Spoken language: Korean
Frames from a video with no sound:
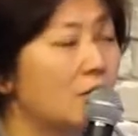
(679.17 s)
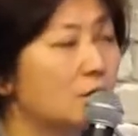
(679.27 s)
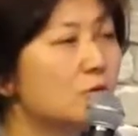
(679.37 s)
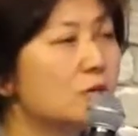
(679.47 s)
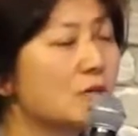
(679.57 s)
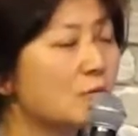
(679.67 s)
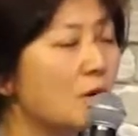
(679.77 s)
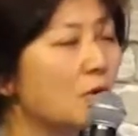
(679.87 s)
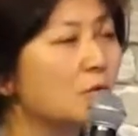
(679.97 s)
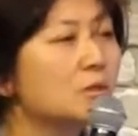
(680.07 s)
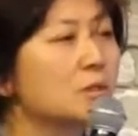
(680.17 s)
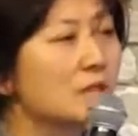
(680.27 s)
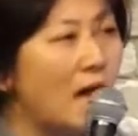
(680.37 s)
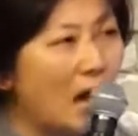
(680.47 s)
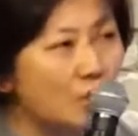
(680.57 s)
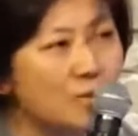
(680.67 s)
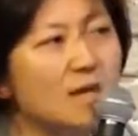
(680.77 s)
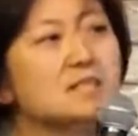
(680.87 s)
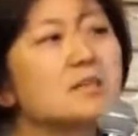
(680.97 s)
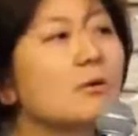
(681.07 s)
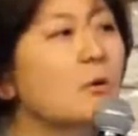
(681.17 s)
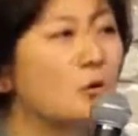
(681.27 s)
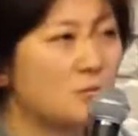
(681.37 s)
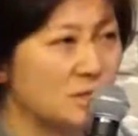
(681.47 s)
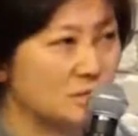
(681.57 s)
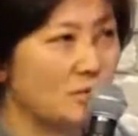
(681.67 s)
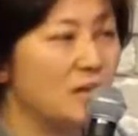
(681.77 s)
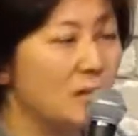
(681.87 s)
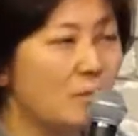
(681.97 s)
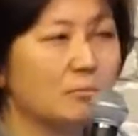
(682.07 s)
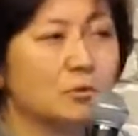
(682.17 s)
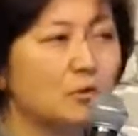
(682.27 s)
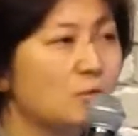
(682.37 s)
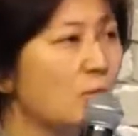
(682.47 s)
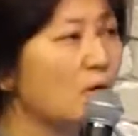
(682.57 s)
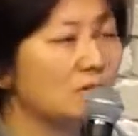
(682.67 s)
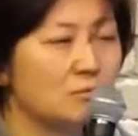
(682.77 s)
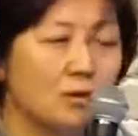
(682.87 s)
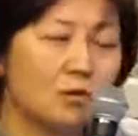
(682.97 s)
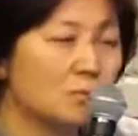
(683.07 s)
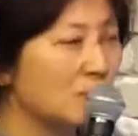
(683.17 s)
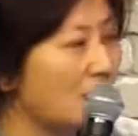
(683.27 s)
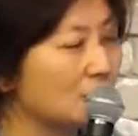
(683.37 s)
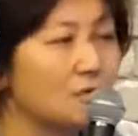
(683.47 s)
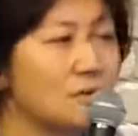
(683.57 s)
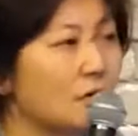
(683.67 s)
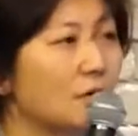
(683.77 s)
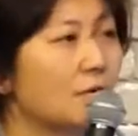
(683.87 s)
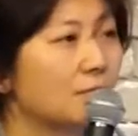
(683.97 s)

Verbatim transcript: 우리에게 외로움은 아홉 가지의 외로움이 있어요. 1번부터 9번까지 외로움이 다 틀려요.